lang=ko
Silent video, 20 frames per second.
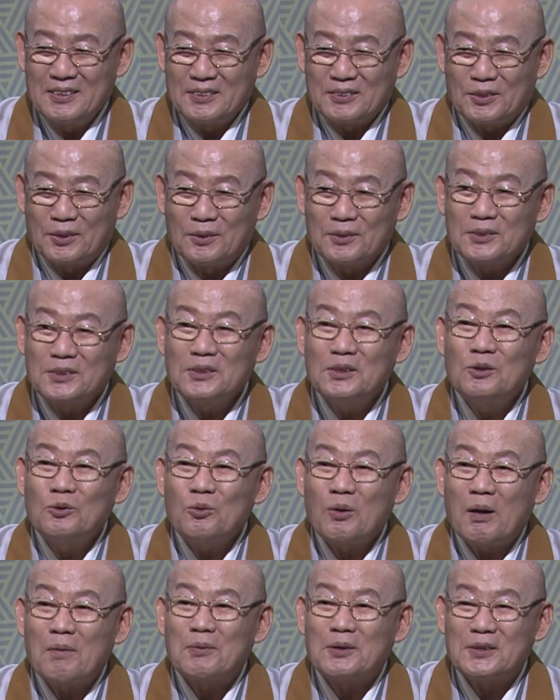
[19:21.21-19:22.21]
정신을
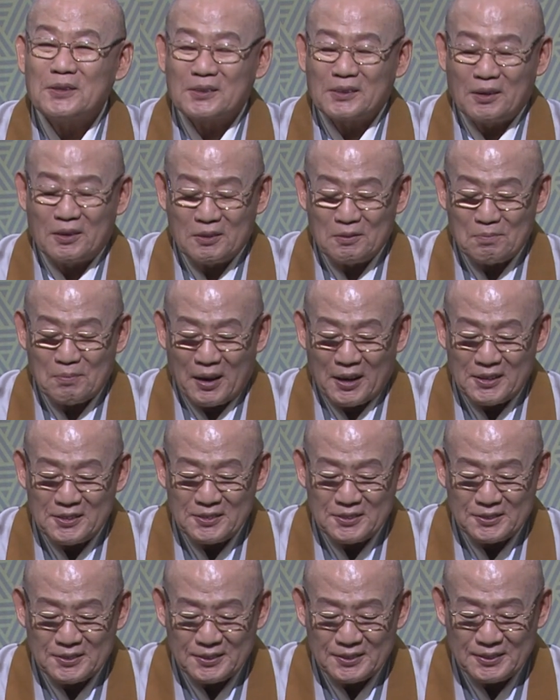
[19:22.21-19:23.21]
놓아버리니까 하는
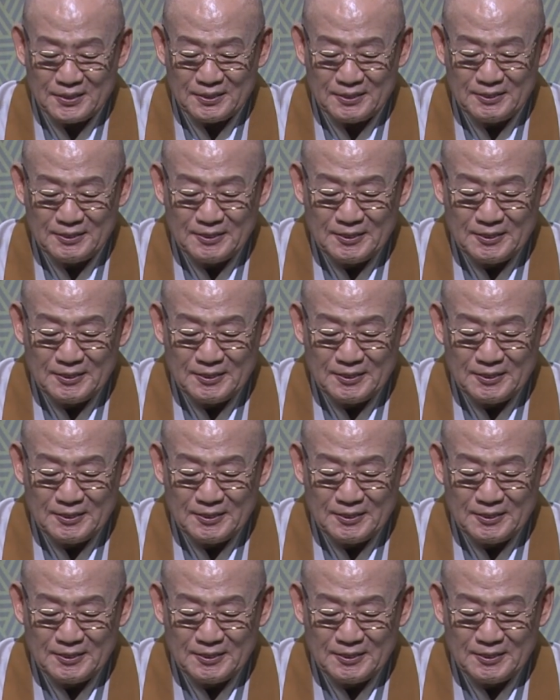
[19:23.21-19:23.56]
말이지.